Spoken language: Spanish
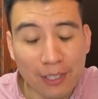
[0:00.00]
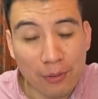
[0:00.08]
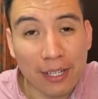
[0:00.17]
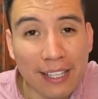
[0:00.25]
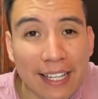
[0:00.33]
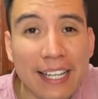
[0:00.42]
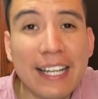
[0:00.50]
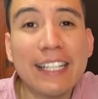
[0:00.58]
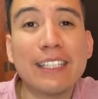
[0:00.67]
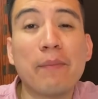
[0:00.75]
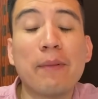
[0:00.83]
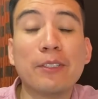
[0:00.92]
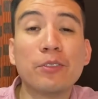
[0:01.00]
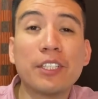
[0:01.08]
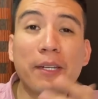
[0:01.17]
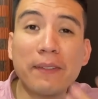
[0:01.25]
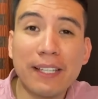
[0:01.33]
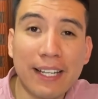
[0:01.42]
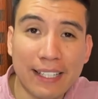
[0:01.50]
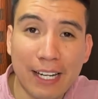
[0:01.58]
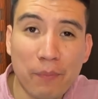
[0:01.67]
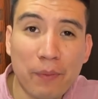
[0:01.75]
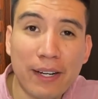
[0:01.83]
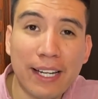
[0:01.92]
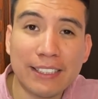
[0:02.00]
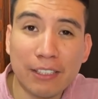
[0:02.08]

Recuerda, también suscríbete al canal para que